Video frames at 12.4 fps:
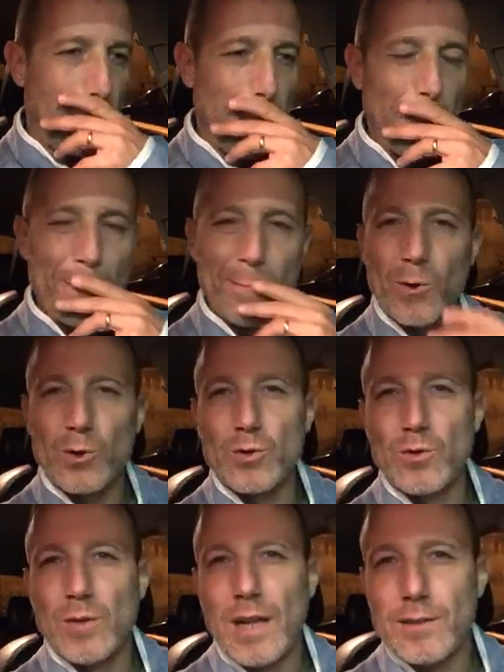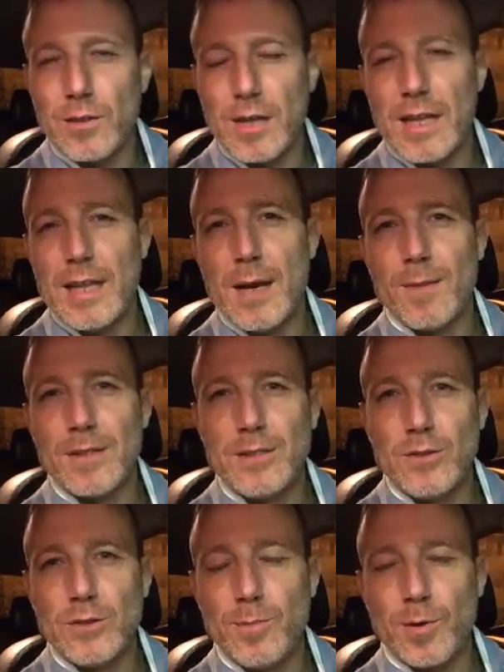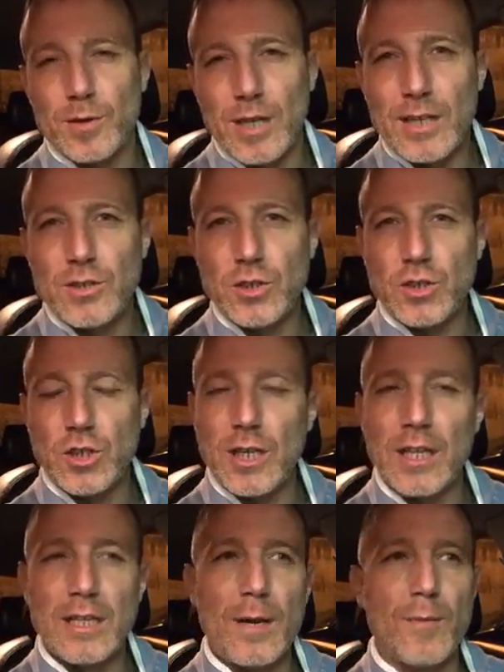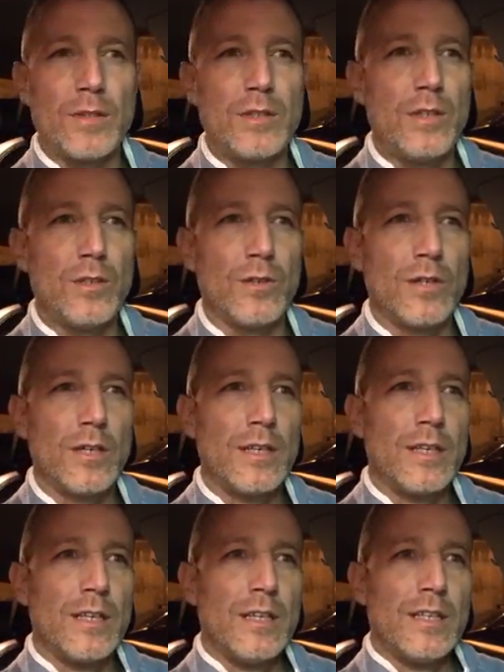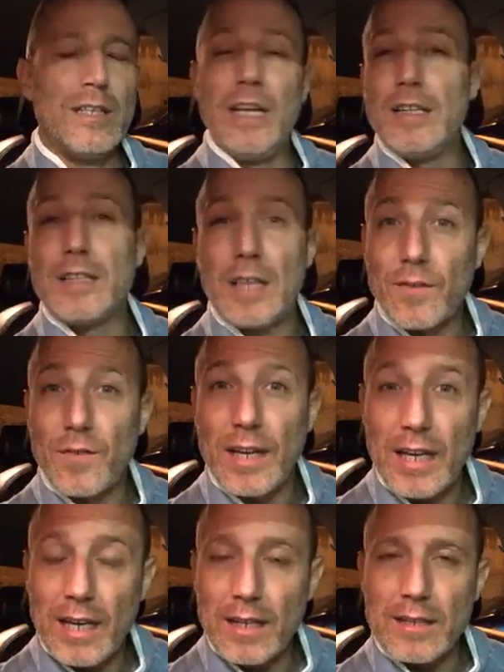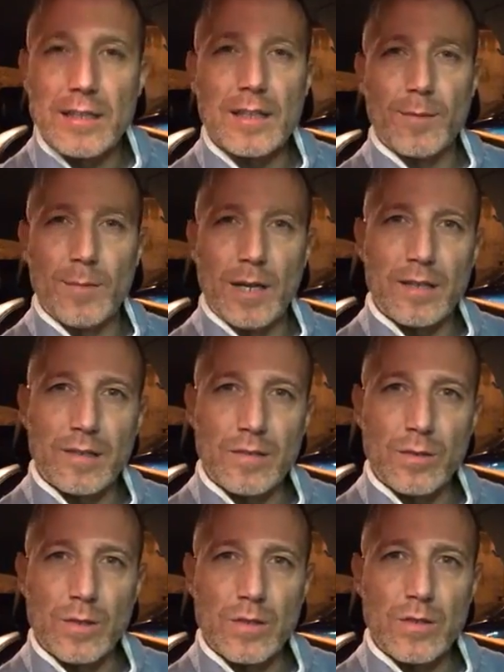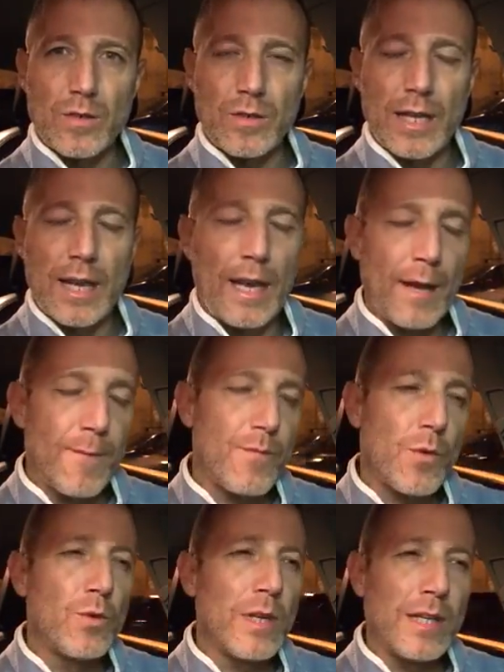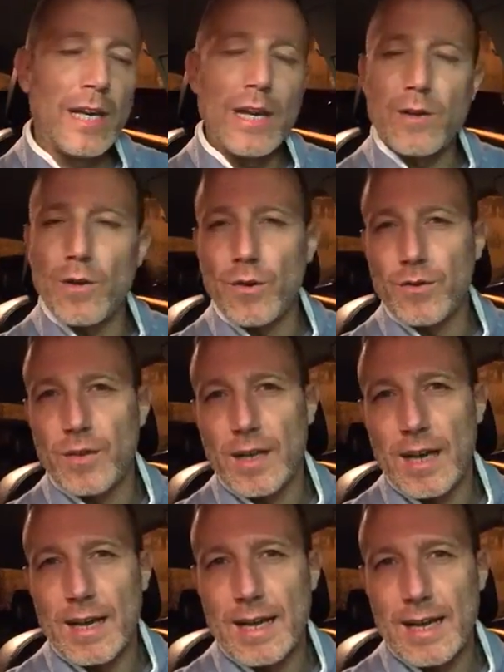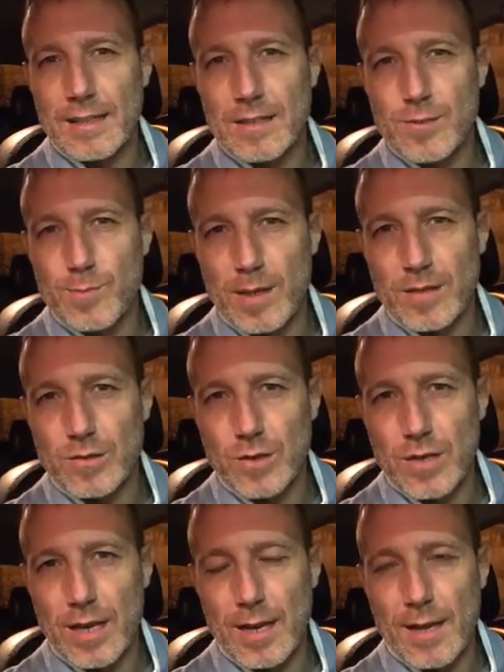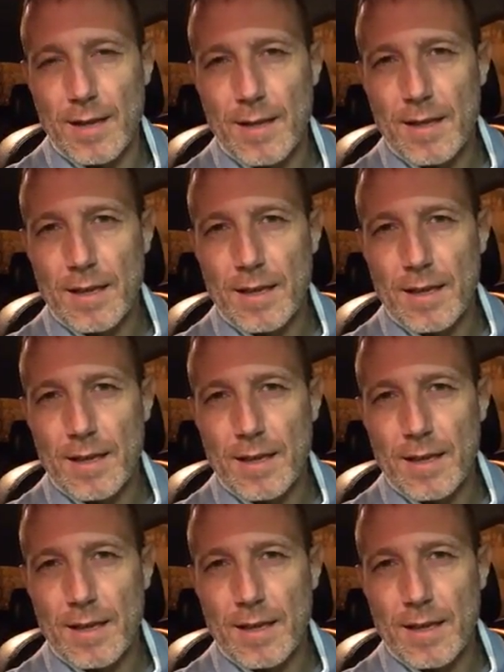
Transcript: in un modo o in un altro chiediamo a Dio di proteggerci, chiediamo a Dio di di intervenire in determinate situazioni. E una delle cose che accade spesso è che